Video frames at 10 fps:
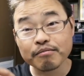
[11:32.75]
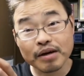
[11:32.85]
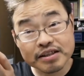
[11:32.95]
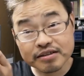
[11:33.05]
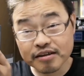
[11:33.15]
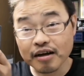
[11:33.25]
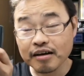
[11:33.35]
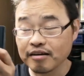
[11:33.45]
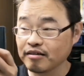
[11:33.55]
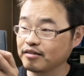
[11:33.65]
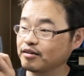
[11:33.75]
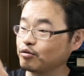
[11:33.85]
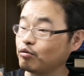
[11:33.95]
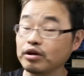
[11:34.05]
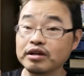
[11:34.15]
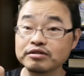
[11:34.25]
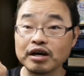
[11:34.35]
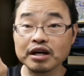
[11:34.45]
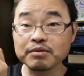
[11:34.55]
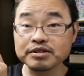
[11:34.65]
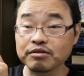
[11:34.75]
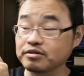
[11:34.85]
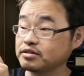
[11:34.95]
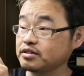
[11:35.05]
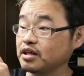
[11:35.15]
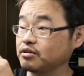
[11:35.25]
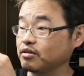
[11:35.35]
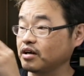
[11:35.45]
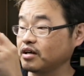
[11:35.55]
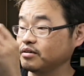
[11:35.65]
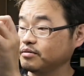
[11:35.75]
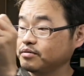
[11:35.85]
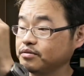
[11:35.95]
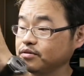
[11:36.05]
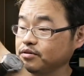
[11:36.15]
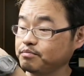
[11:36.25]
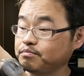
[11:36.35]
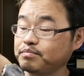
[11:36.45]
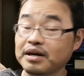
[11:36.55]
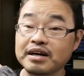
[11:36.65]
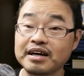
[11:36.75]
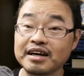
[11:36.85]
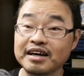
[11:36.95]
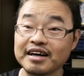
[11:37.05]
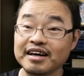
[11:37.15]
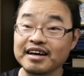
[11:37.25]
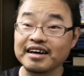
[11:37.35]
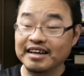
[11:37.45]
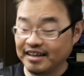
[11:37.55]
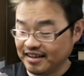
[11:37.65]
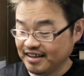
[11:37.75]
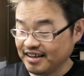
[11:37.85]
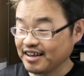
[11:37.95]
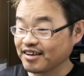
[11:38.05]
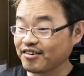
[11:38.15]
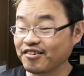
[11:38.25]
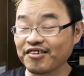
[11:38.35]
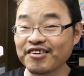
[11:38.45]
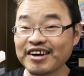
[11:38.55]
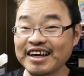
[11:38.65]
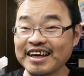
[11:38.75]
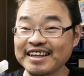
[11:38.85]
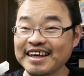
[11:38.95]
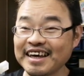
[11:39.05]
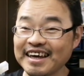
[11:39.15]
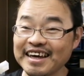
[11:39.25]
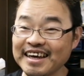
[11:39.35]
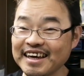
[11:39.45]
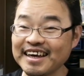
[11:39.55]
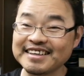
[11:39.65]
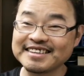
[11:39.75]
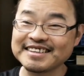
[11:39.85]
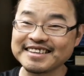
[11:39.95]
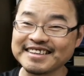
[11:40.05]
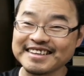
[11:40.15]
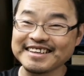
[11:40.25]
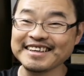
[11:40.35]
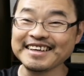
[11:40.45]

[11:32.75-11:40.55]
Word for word: マジっすかこれですよ。開けますよ。せーの。開封。バーン。これでーす。